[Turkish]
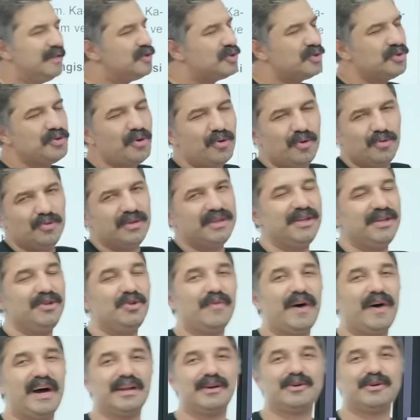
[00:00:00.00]
Zorunlu değil
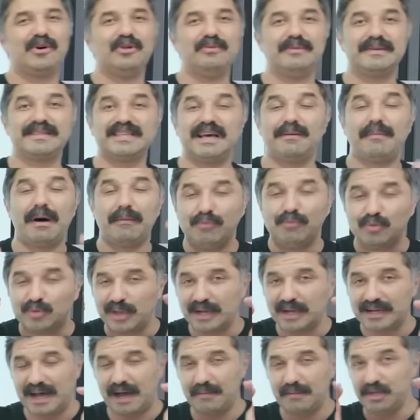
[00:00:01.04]
yuvarlak olması ama
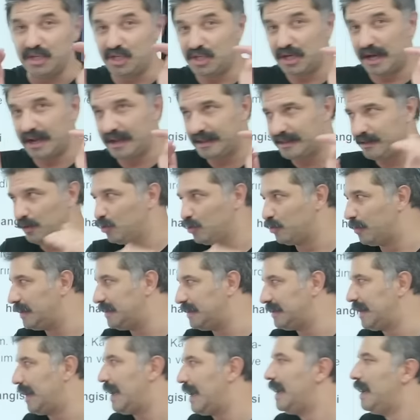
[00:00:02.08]
mutlaka bir işaretle onu
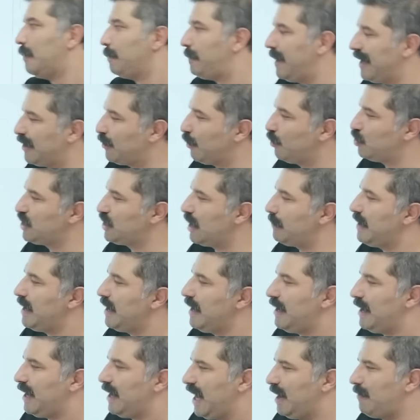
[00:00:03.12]
belirle. Peki hocam
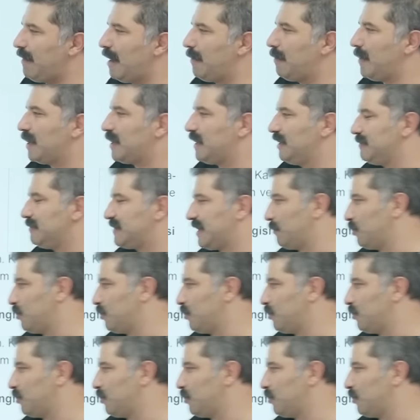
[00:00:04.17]
Hemen bakalım